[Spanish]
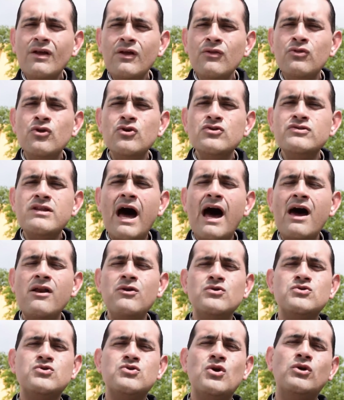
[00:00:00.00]
nos da a
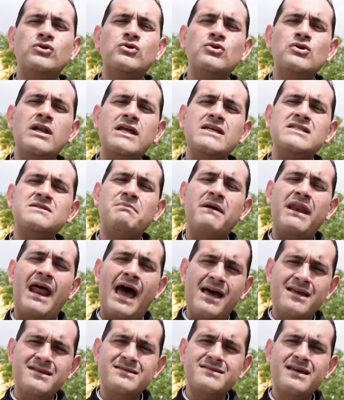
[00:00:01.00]
nosotros la
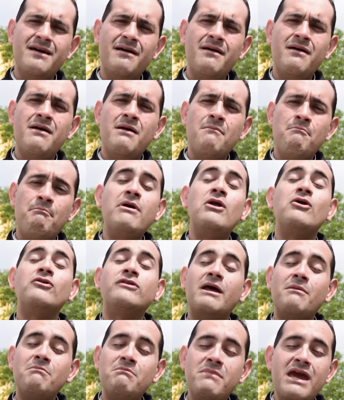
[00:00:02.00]
esperanza, pero
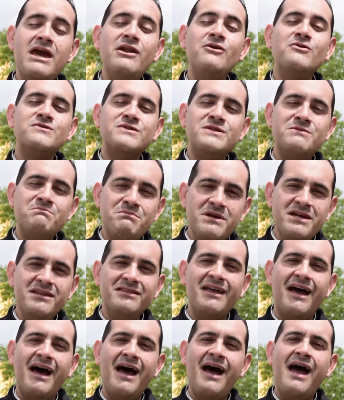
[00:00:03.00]
también nos
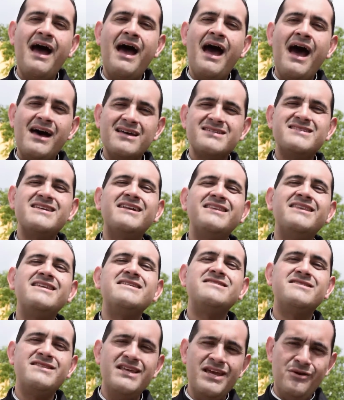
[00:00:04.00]
invita a ser
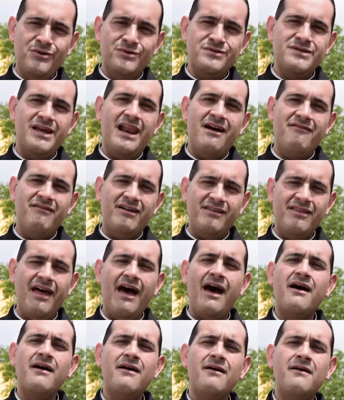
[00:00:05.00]
testigos de la
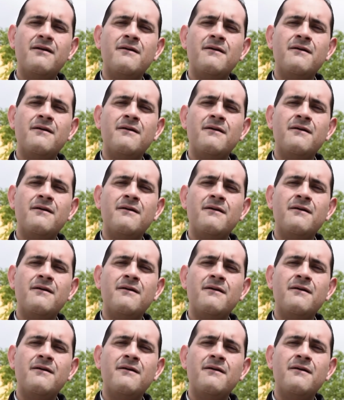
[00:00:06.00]
verdad.